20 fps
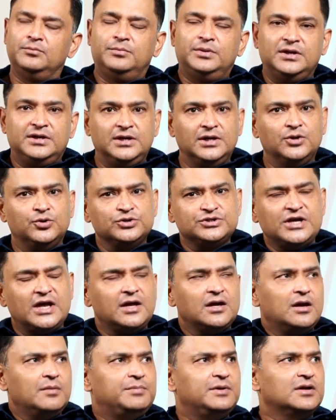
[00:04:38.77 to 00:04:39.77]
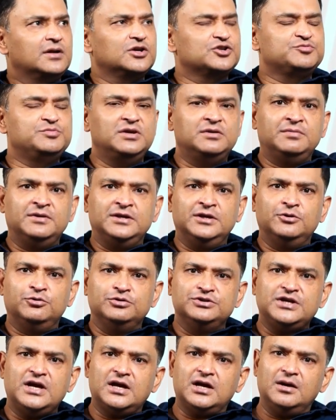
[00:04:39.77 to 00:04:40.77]
फिर ये हो जाएगा फिर कश्मीर में ये
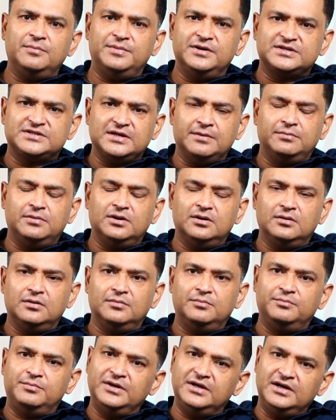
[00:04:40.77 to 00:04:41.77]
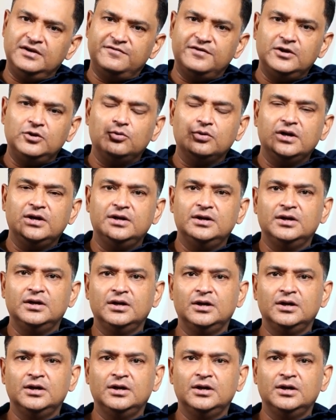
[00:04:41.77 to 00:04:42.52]
हो जाएगा फिर सब फिर ये फेल हो गए